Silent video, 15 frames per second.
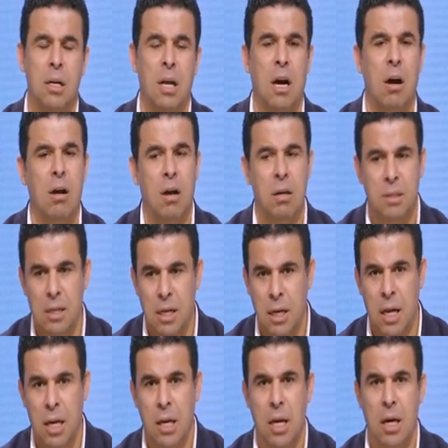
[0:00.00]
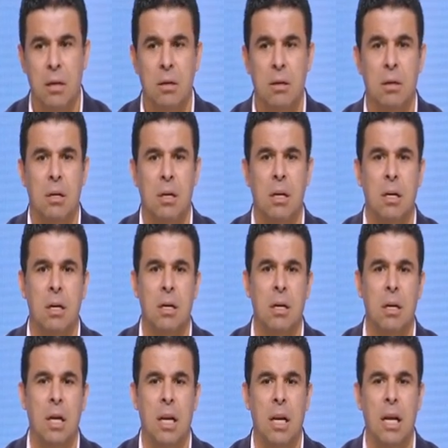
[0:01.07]
الاعاقه الذهنيه
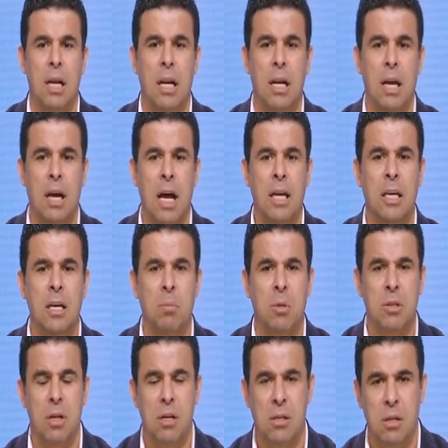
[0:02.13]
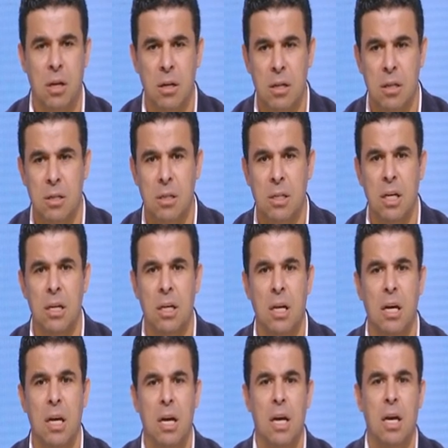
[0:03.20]
آه، اي بطل صغير
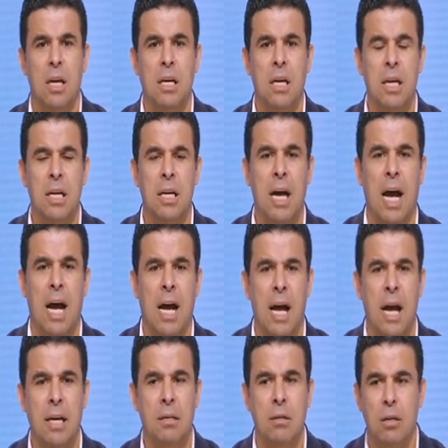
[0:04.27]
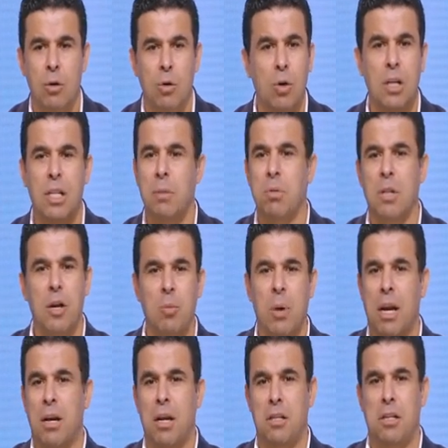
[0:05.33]
السن ينجح كل ده بتلاقيهم
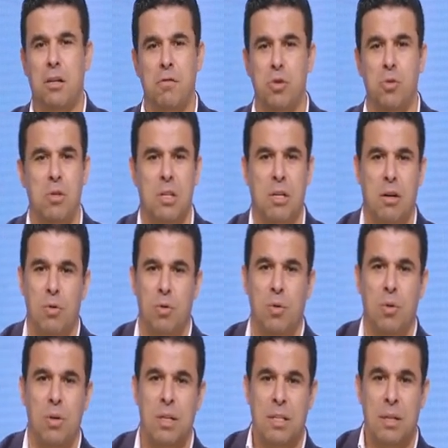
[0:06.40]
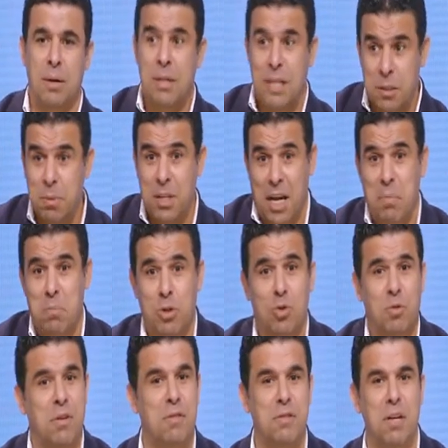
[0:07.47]
على التلفزيون الناس بتحب
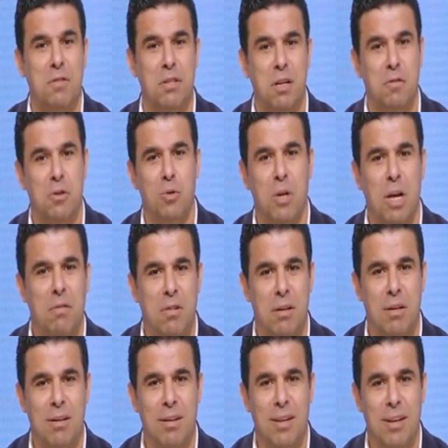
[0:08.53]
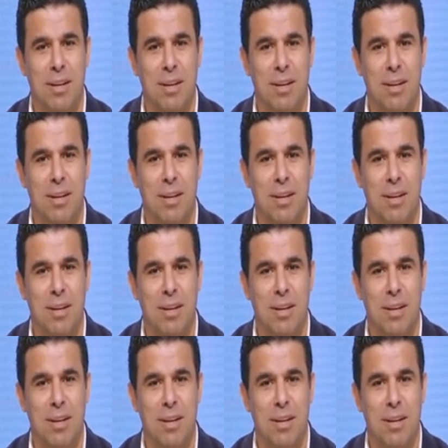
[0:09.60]
تشوف نفسها في التلفزيون على فكره